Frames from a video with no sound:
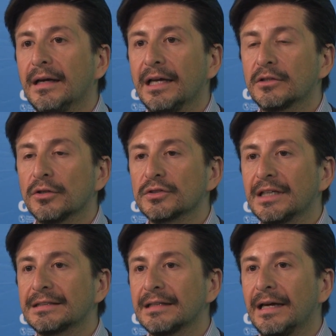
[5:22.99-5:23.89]

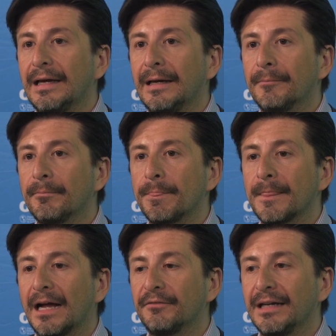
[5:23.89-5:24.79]
Entonces, em,
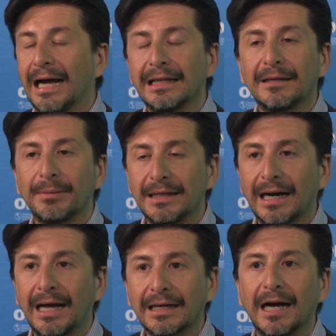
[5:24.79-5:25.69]
al final
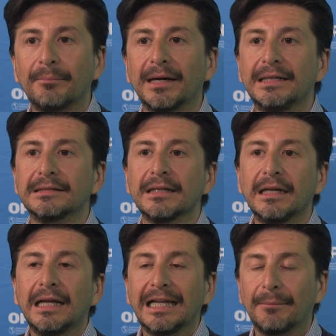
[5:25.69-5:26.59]
dependerá de cada país
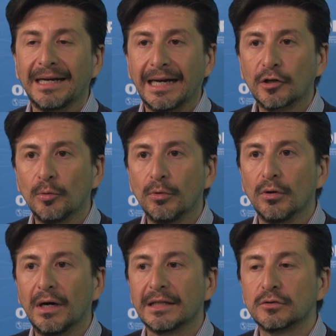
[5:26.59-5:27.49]
la manera
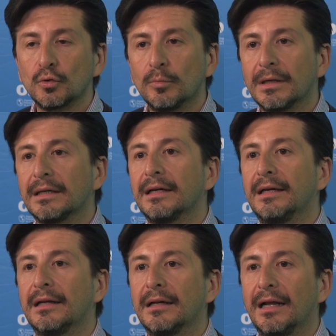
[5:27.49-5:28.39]
como asuma
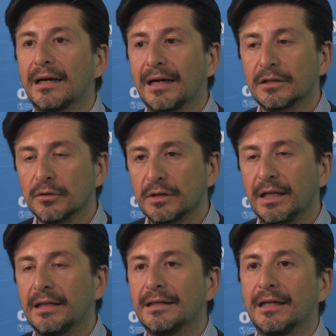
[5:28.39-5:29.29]
el, reto
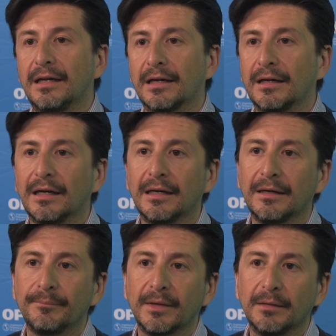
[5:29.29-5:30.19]
de detener
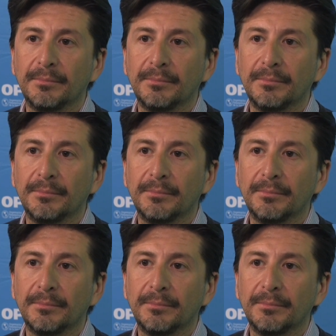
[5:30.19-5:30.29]
la, la